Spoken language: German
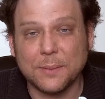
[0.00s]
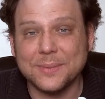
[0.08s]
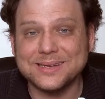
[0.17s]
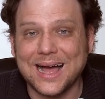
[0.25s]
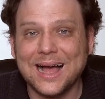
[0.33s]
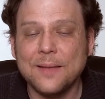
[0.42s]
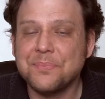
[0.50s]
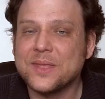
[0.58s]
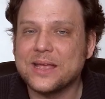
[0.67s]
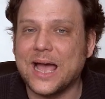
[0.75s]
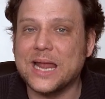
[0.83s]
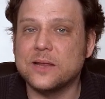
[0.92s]
weil man da
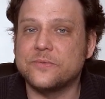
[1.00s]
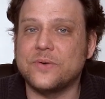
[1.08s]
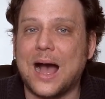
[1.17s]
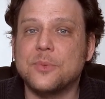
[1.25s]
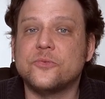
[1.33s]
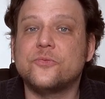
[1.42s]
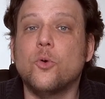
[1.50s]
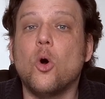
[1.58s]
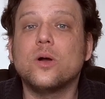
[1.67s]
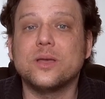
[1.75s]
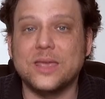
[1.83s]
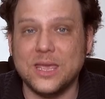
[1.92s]
keine Farbe
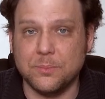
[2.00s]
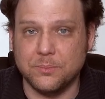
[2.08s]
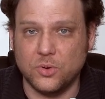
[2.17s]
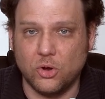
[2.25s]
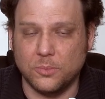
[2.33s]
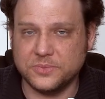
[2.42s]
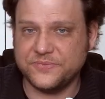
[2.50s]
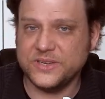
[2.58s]
vorgegeben bekommt,